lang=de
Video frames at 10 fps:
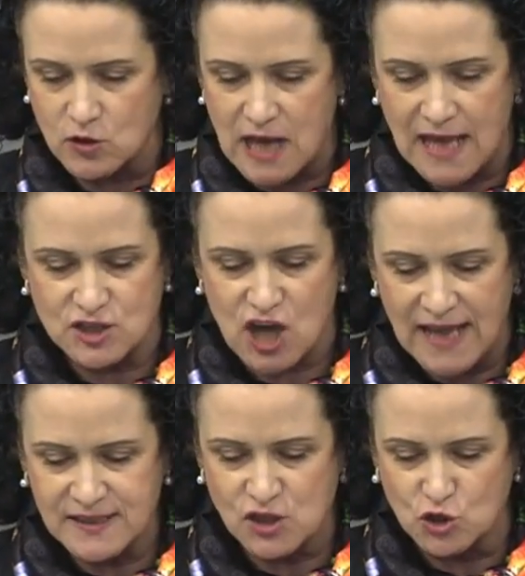und
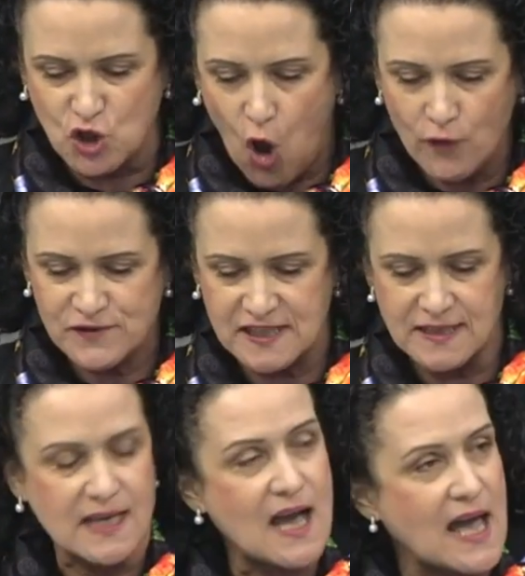anscheinend zu so doof
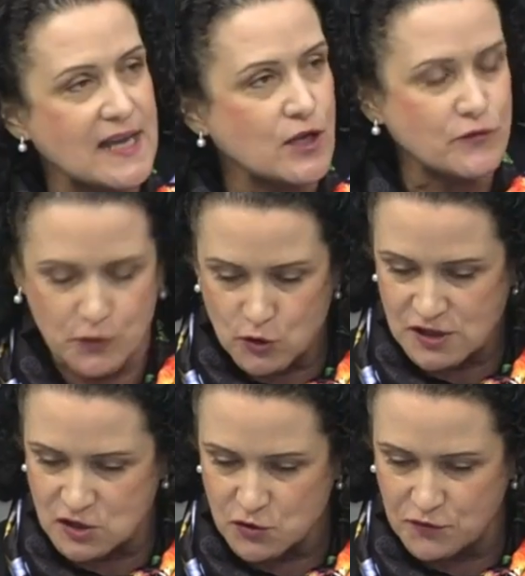sind, ihre eigenen
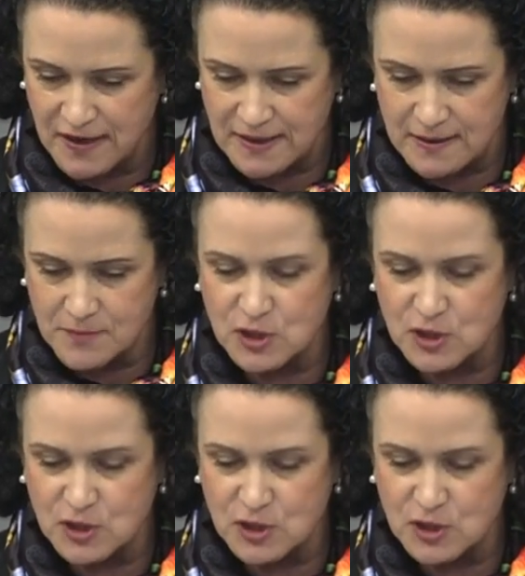Füße zu finden,